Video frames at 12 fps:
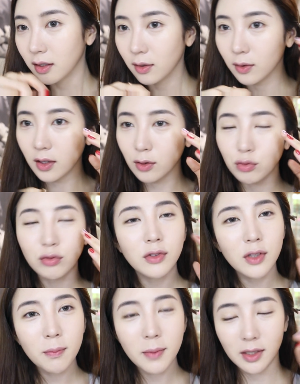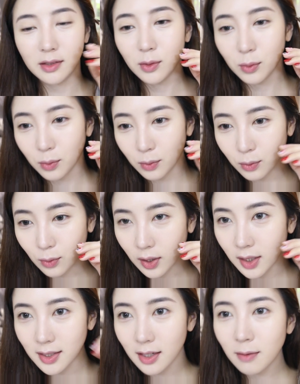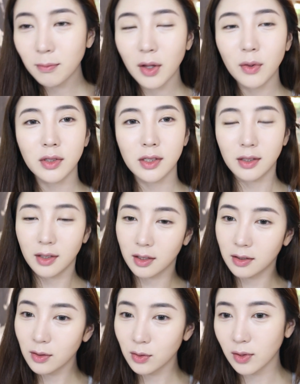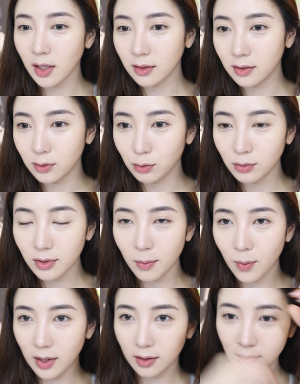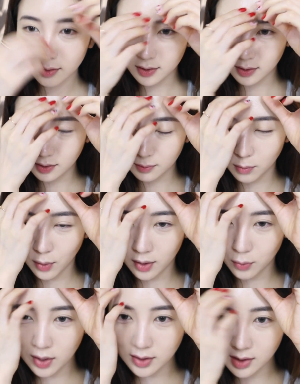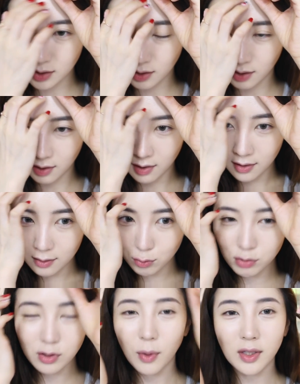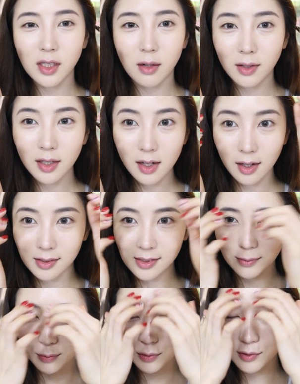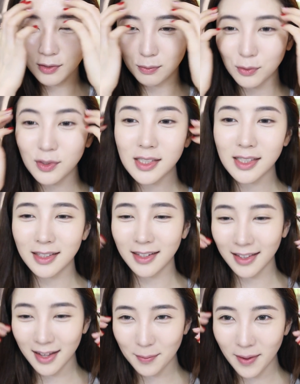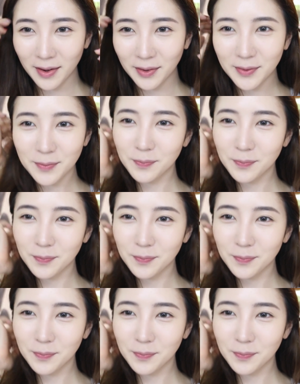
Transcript: 이렇게 눈썹만 있어도 되게 사람다워지는데 그래서 다들 눈썹 왁, 그 뭐야 왁싱이래. 눈썹 왁싱하면 큰일 나지. 문, 문신을 하나 봐요.